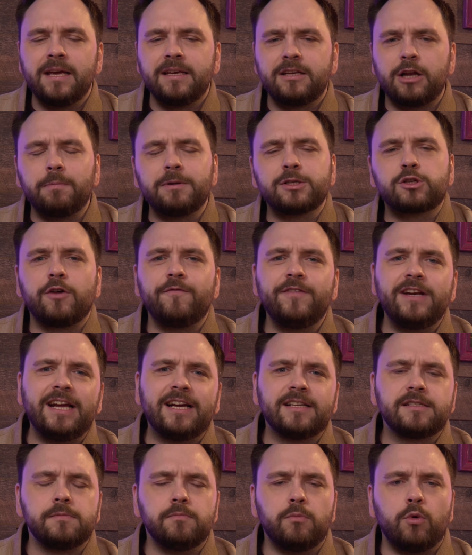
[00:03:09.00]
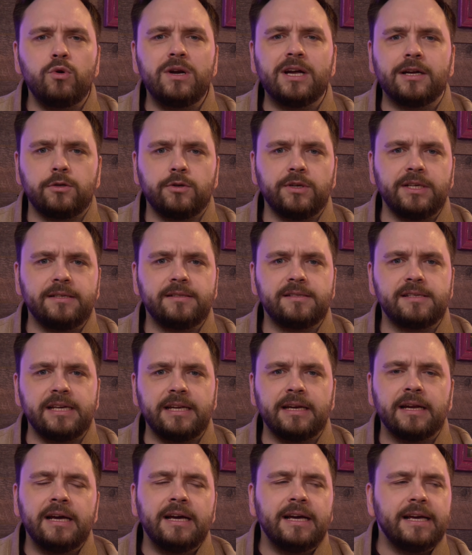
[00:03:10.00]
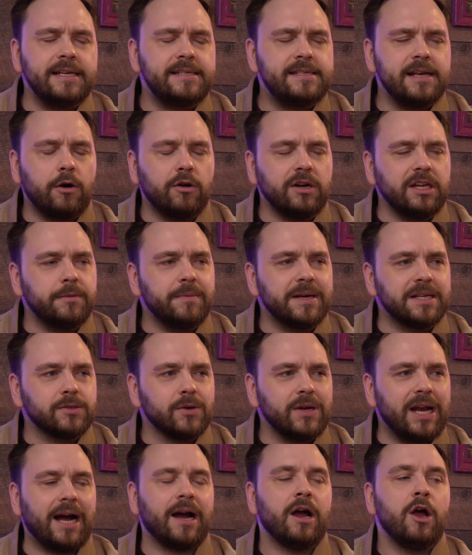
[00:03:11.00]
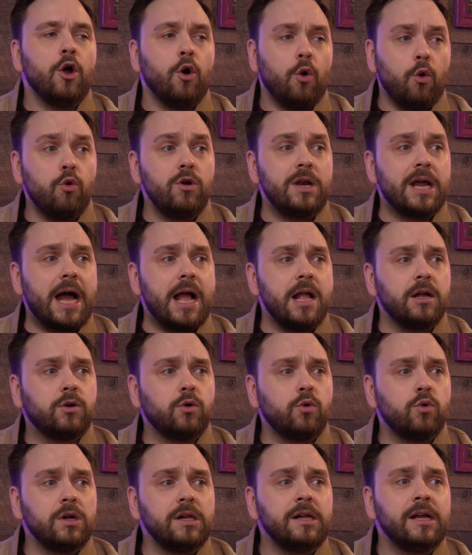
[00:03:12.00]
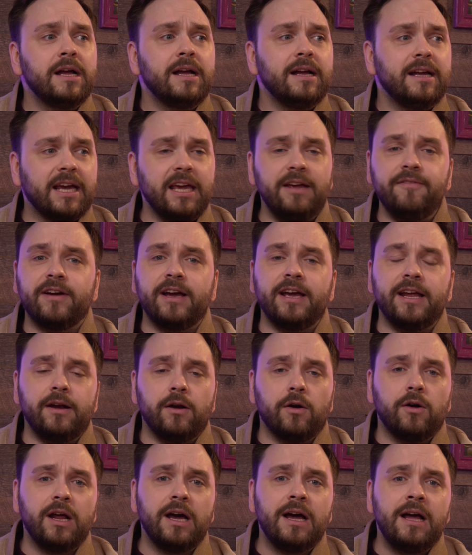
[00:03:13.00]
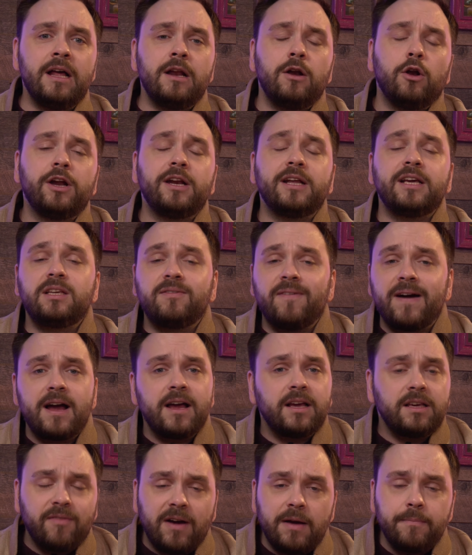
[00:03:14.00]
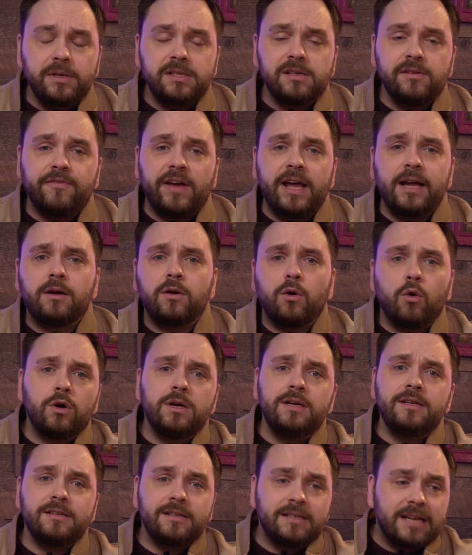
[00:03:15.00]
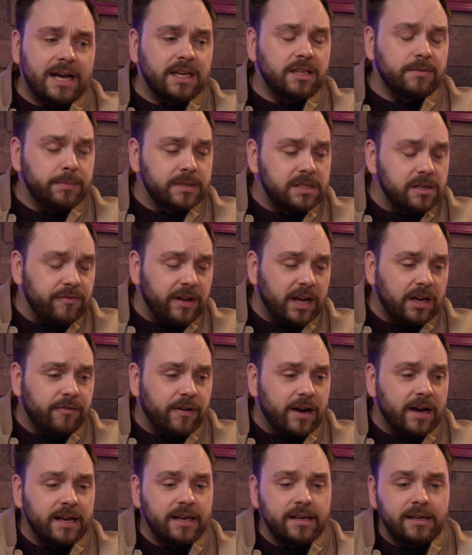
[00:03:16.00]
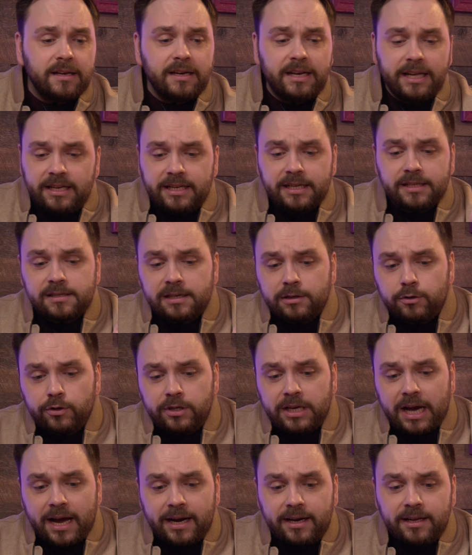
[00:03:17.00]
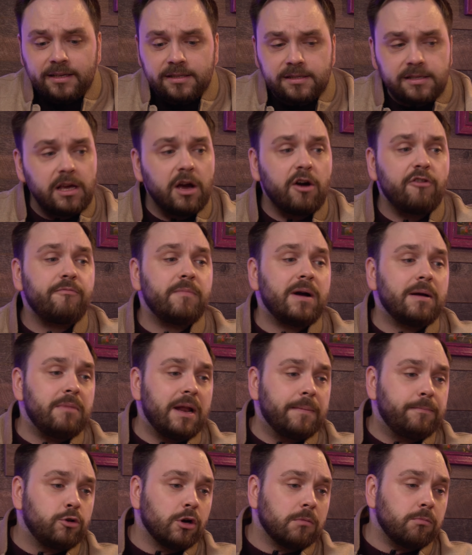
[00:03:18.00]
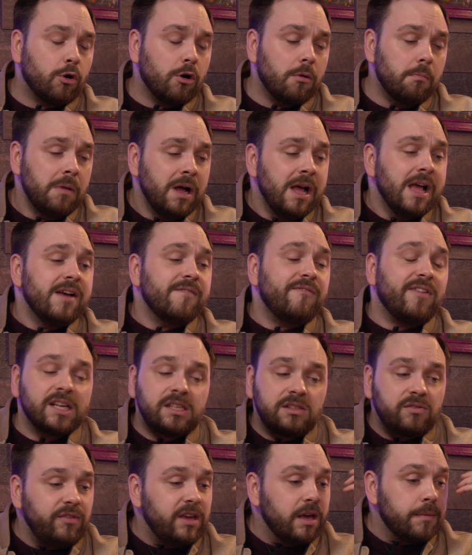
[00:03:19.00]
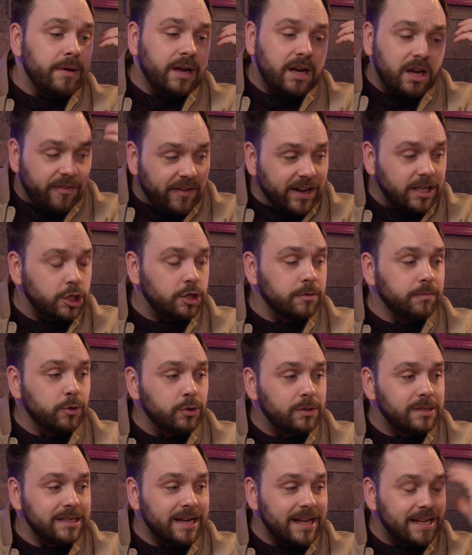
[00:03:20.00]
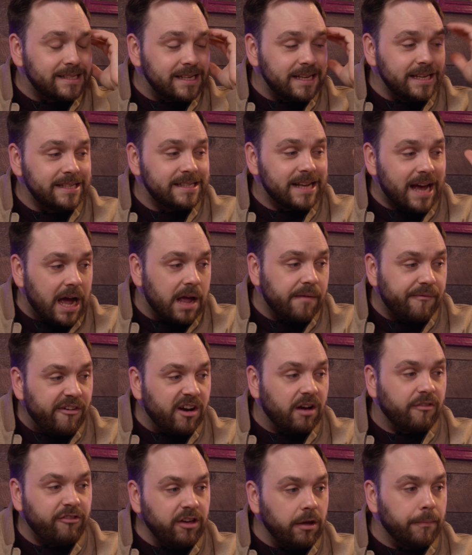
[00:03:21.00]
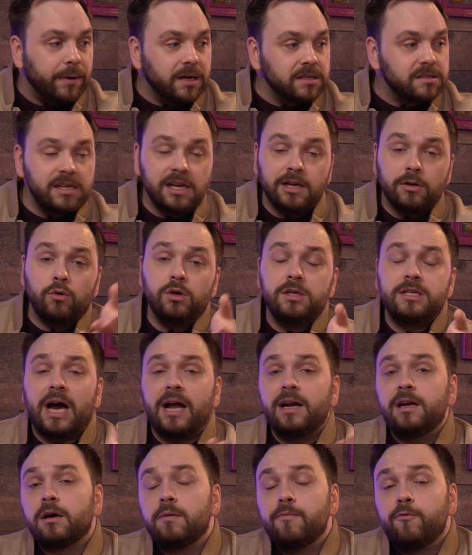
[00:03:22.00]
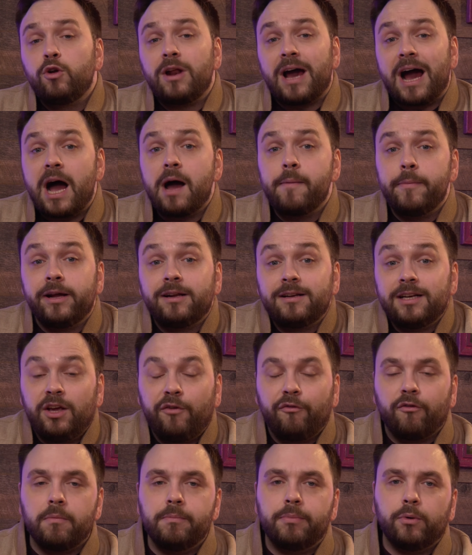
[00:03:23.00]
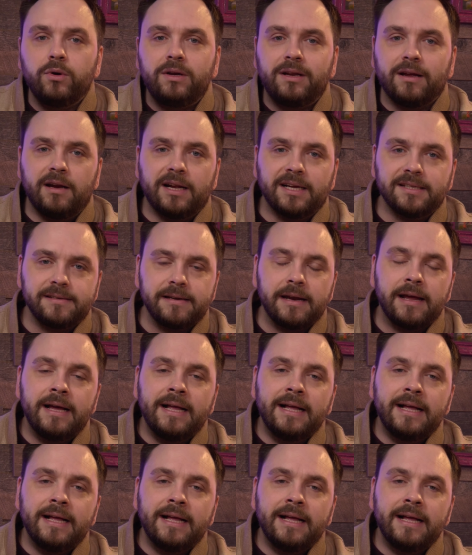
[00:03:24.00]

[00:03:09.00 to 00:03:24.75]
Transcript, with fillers: Ich glaube, das können wir den ganzen Monat durchziehen. Ist ja auch nicht mehr so lang. Ohne Alkohol kriegen wir hin, oder? Leute, ich war, ich war ein bisschen weg und da ich ein bisschen weg war, liegt jetzt natürlich einiges hier auf meinem Laptop rum, was wir bequatschen müssen. Es ist einfach viel passiert. Unter anderem wurde Habeck nicht vom Boot gelassen.